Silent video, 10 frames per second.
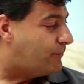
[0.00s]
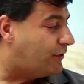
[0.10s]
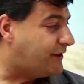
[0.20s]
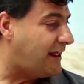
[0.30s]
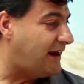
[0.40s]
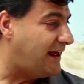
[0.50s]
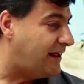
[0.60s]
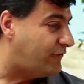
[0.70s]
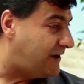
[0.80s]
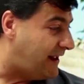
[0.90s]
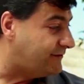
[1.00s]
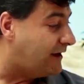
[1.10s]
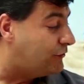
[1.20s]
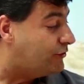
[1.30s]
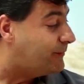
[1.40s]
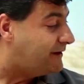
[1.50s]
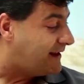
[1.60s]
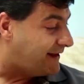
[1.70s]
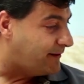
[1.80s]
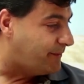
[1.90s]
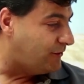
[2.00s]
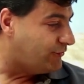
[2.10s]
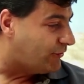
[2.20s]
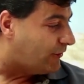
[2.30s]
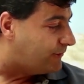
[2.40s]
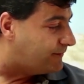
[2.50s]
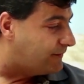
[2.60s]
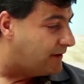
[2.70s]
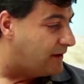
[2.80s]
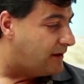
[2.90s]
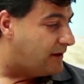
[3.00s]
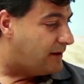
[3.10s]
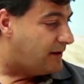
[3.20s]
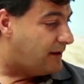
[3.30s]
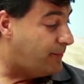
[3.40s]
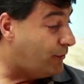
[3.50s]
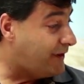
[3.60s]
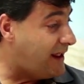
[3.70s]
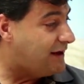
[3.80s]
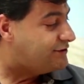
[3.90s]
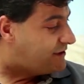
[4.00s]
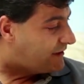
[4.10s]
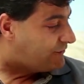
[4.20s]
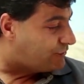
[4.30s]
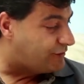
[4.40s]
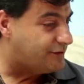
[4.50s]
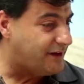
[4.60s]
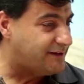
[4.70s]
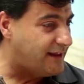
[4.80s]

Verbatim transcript: porque ela reflete a luz mandada pelo Sol. E porque ela gira em torno da